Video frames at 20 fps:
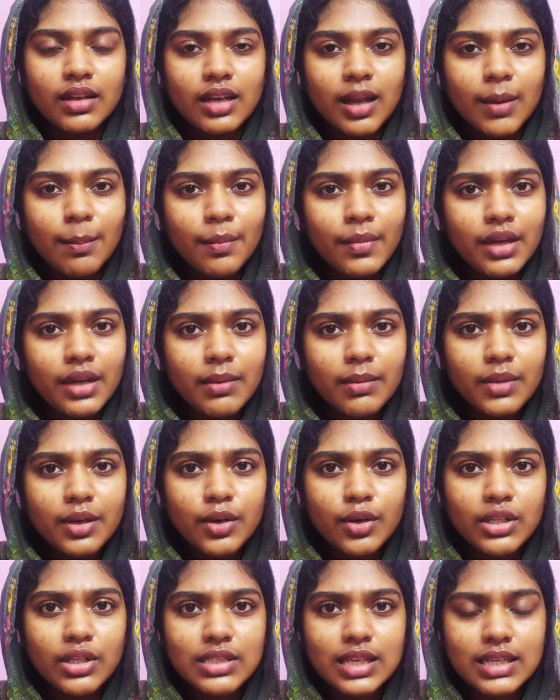நம்ம
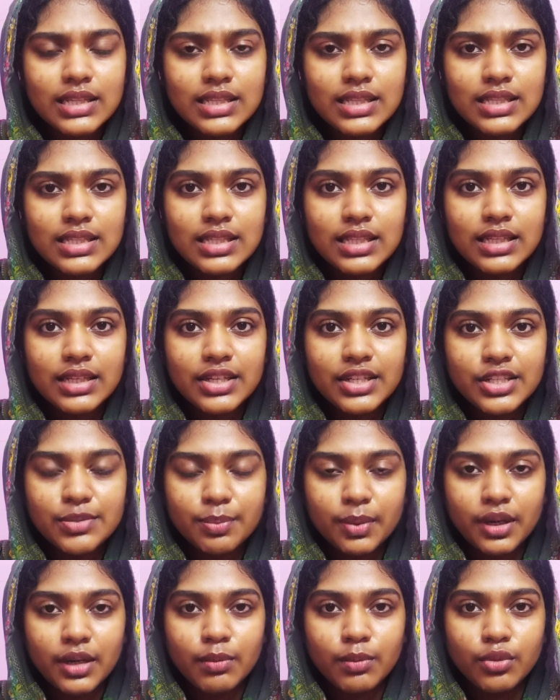நம்மளோட சக்ஸஸை ரீச்
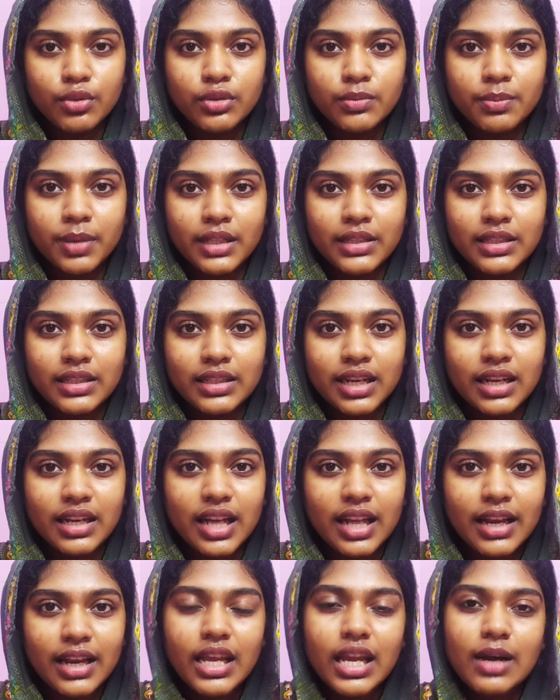பண்ணும்போது பார்த்தீங்கன்னா
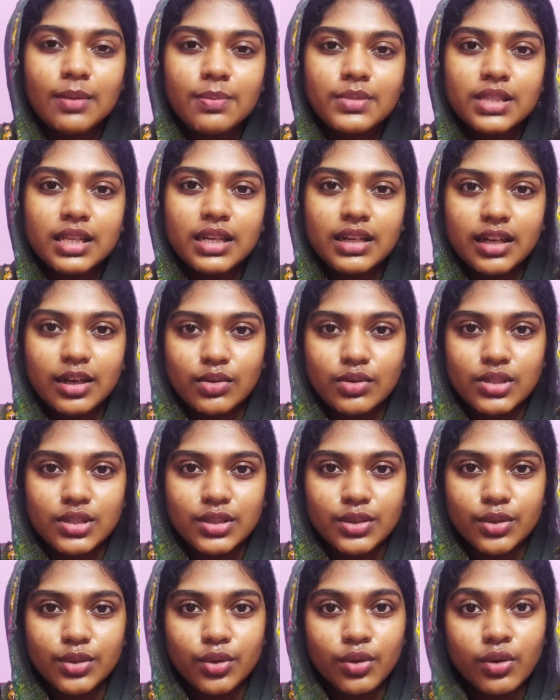நிறைய அப்ஸ் அண்ட் டவுன்ஸ்
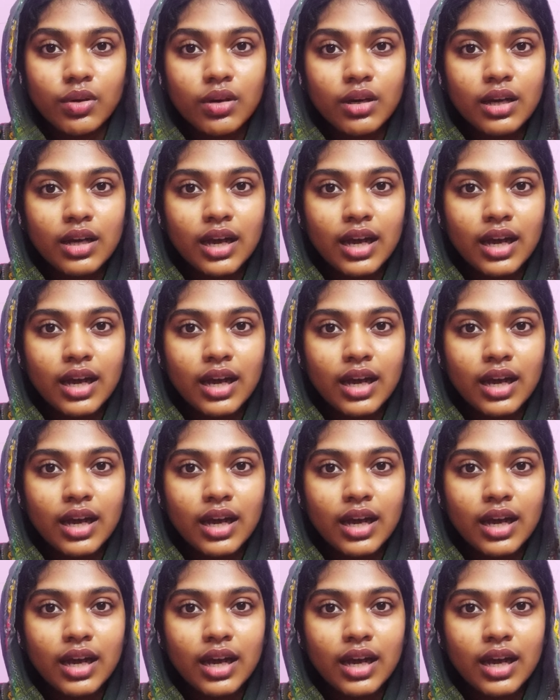இருக்கும்